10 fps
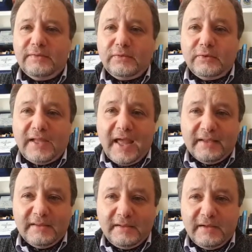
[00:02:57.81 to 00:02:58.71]
sono
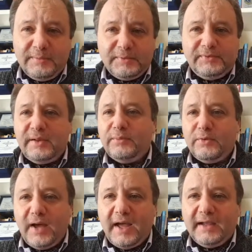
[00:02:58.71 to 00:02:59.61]
tanti e li
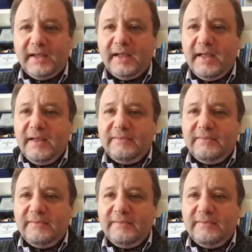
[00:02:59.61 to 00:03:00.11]
possiamo anche